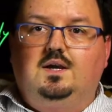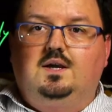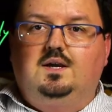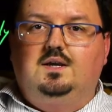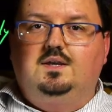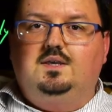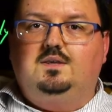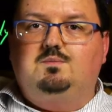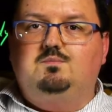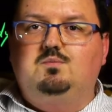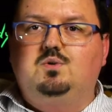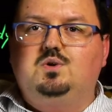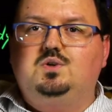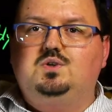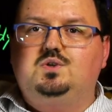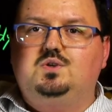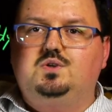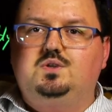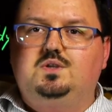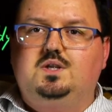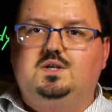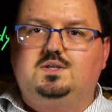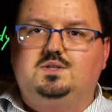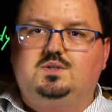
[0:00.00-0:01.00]
ich
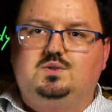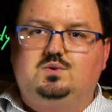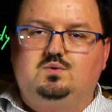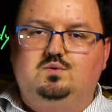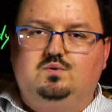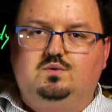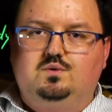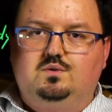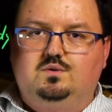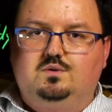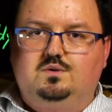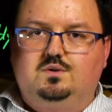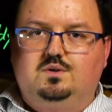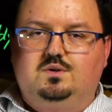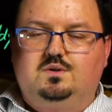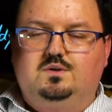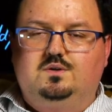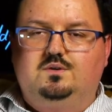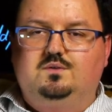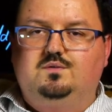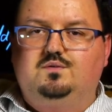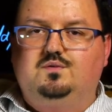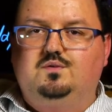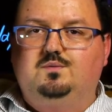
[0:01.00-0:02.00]
möchte, dass du
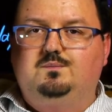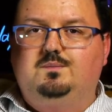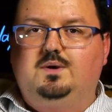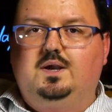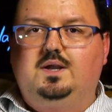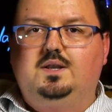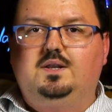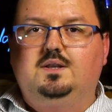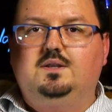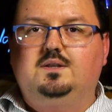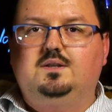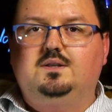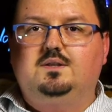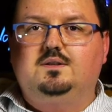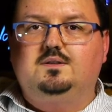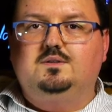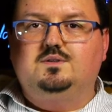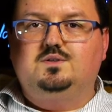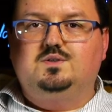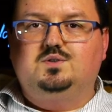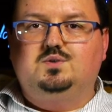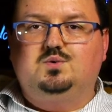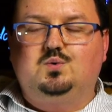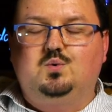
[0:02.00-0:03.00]
äh, für meinen
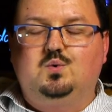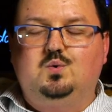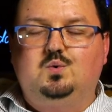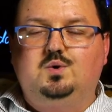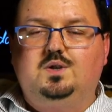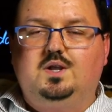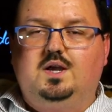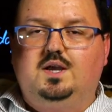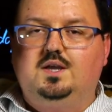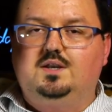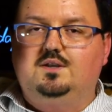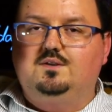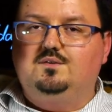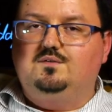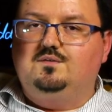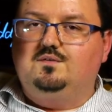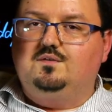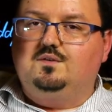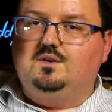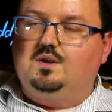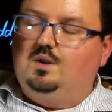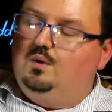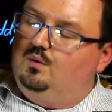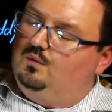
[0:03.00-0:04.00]
Sohn eine
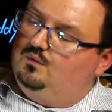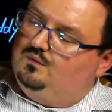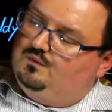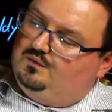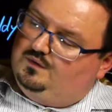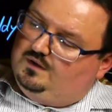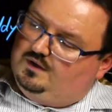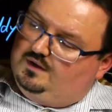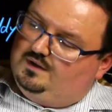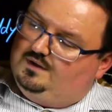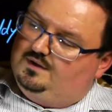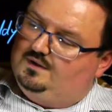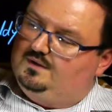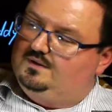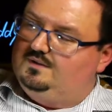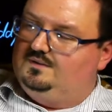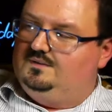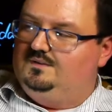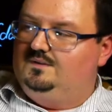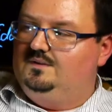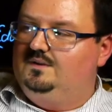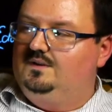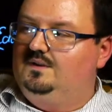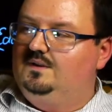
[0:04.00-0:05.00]
Frau
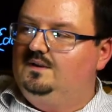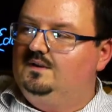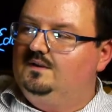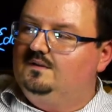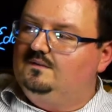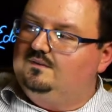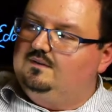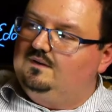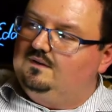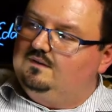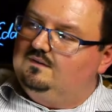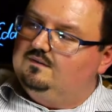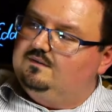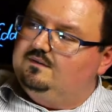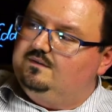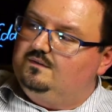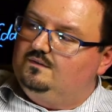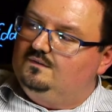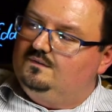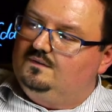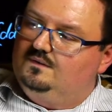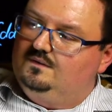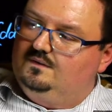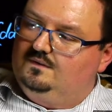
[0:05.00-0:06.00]
findest. Hier eine
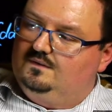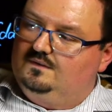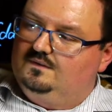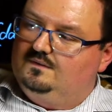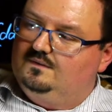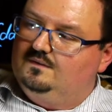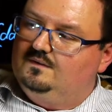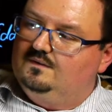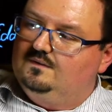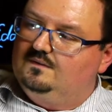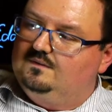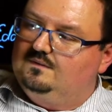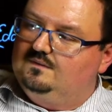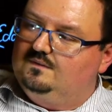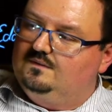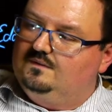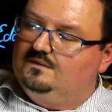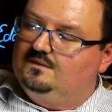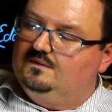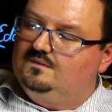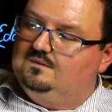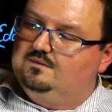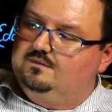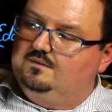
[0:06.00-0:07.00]
Frau finden? So,
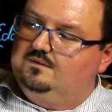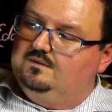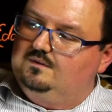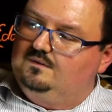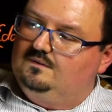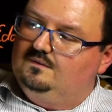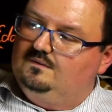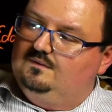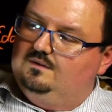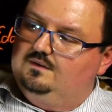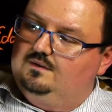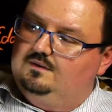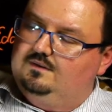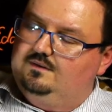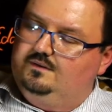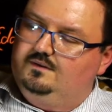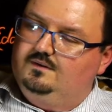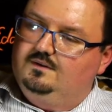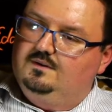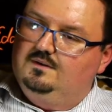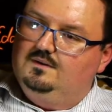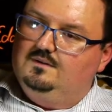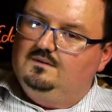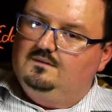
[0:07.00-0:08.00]
suchen und finden?
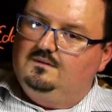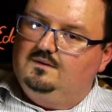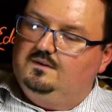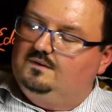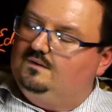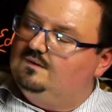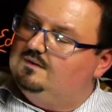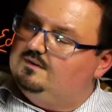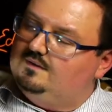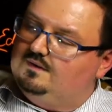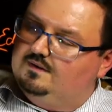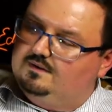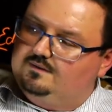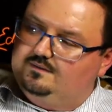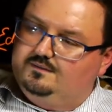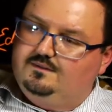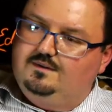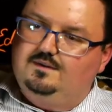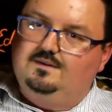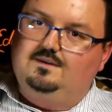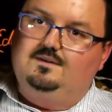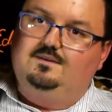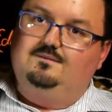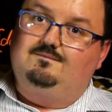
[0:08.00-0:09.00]
Wie ein
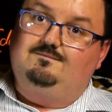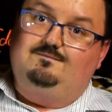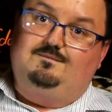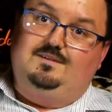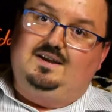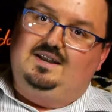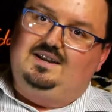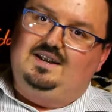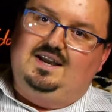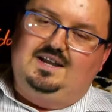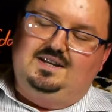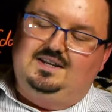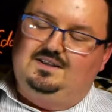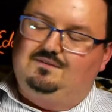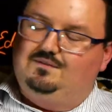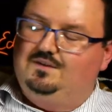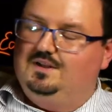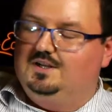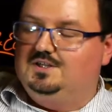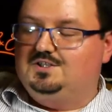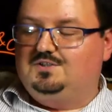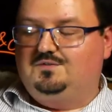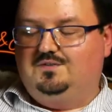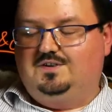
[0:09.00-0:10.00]
Versteckspiel? Nein, nein, nicht wie
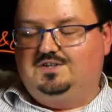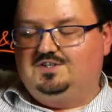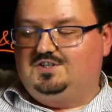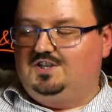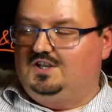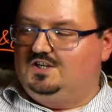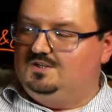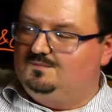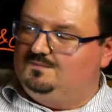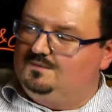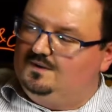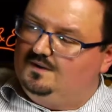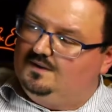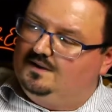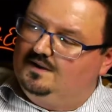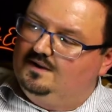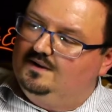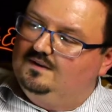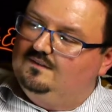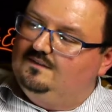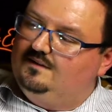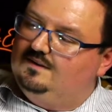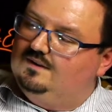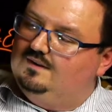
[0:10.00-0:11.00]
ein Versteckspiel.
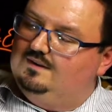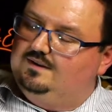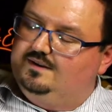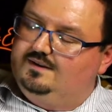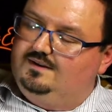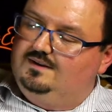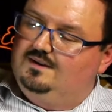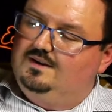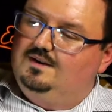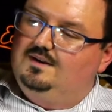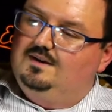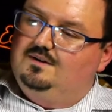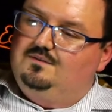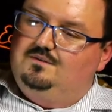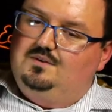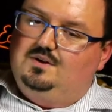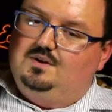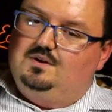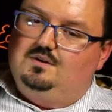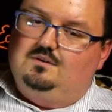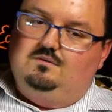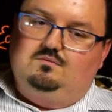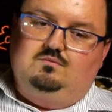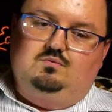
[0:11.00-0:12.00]
Wie denn dann?
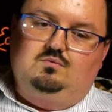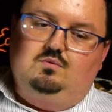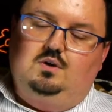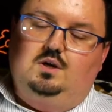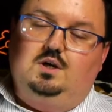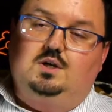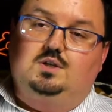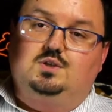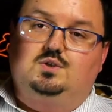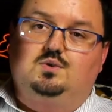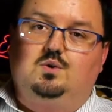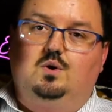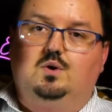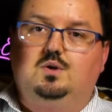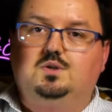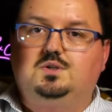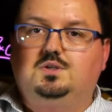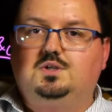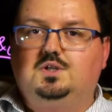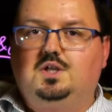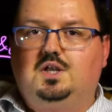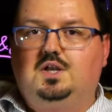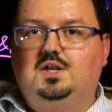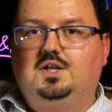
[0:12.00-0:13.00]
Na, er
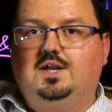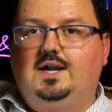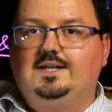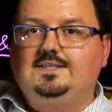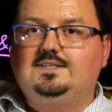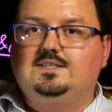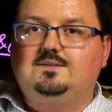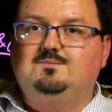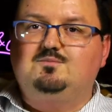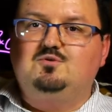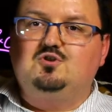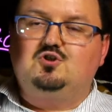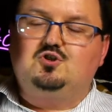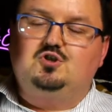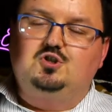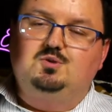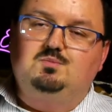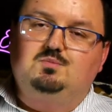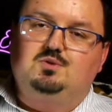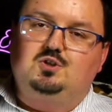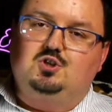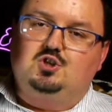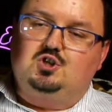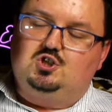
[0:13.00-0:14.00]
sollte in eine ganz
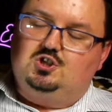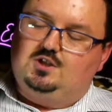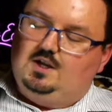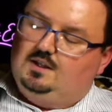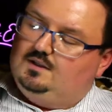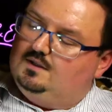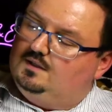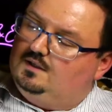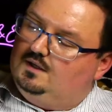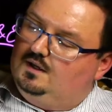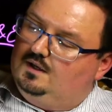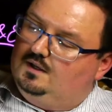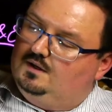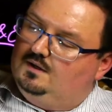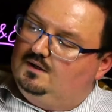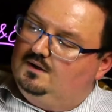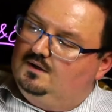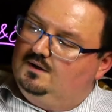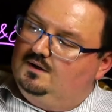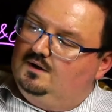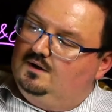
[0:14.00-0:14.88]
bestimmte Stadt gehen